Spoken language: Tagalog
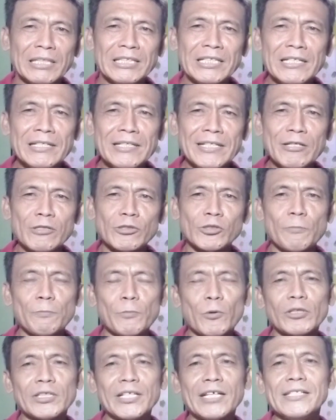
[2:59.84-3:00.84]
matindi yung
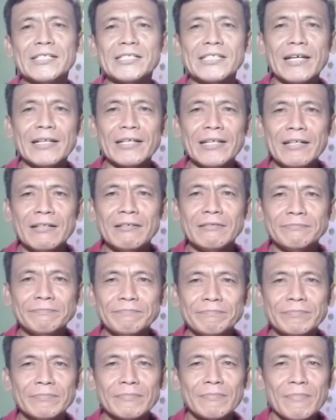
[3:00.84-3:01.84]
suporta niya sa akin.
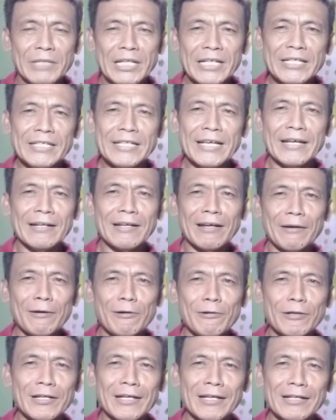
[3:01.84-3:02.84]
Binigyan
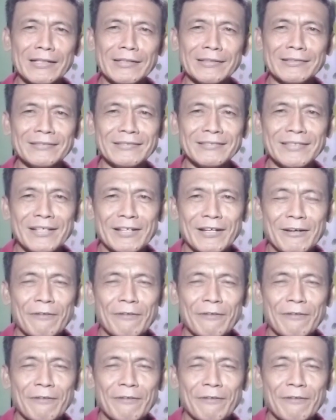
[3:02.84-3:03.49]
ako ng